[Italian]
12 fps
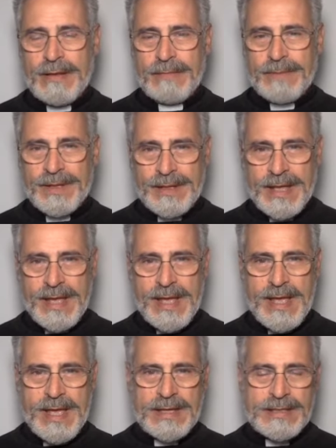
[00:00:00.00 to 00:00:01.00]
perché
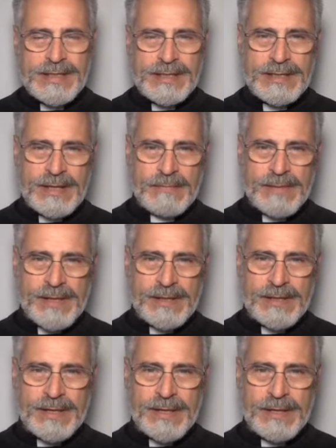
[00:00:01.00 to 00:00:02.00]
è
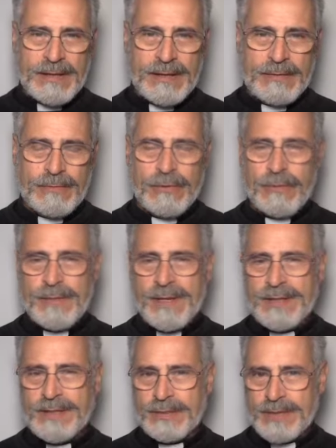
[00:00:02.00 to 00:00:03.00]
essenzialmente
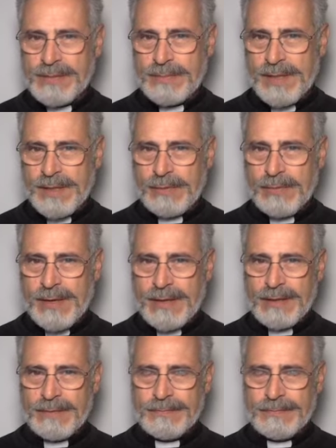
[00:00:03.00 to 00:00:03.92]
un'operazione spirituale.